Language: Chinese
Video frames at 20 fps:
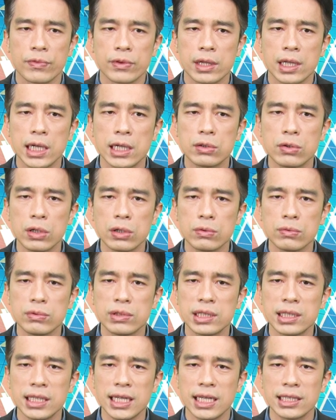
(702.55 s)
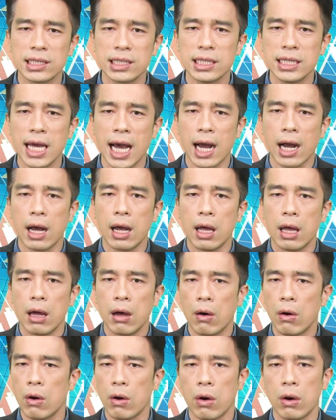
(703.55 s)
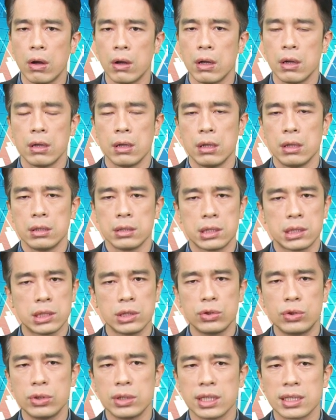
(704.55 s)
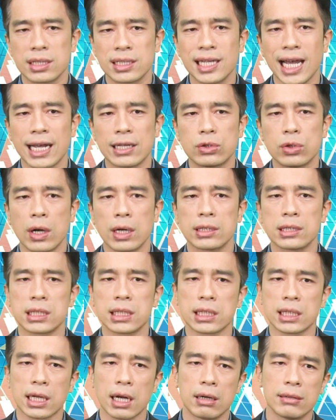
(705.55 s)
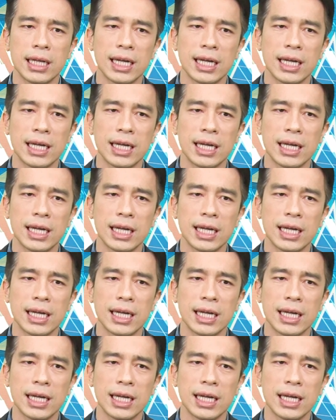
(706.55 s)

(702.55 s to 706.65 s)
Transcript: 德国股市也是一样哦，持续的再创新高。